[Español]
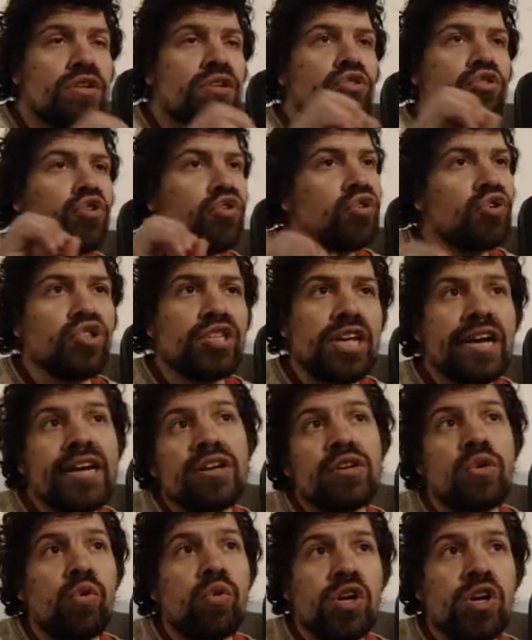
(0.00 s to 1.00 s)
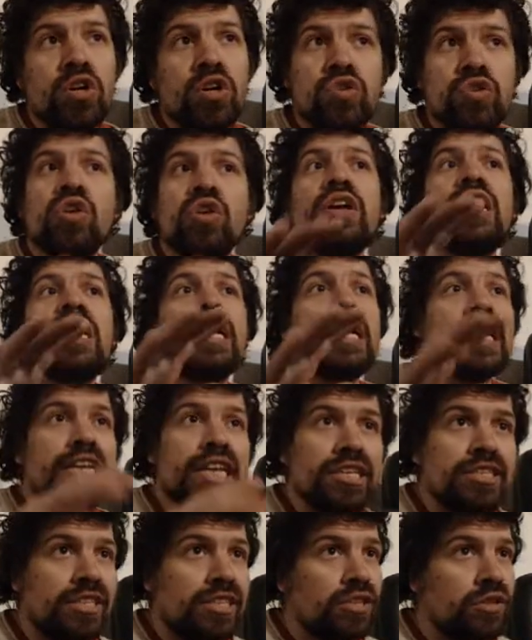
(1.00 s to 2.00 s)
son cosas que los juegos
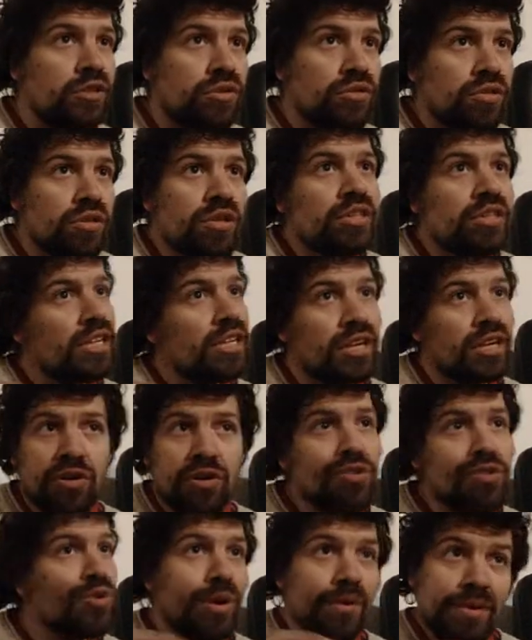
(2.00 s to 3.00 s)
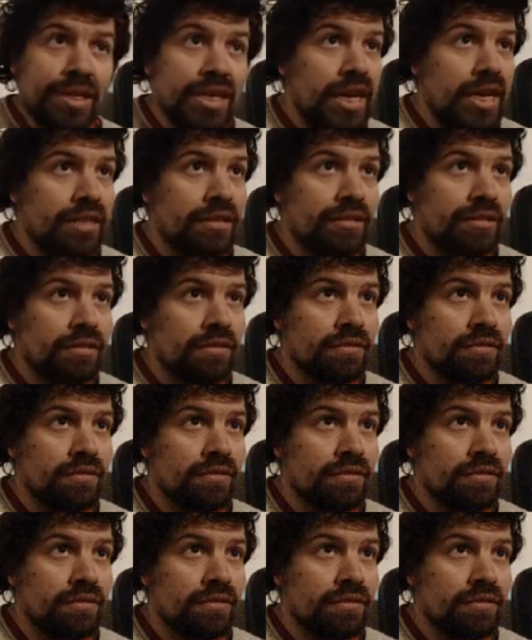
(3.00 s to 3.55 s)
clásicos de rol no había.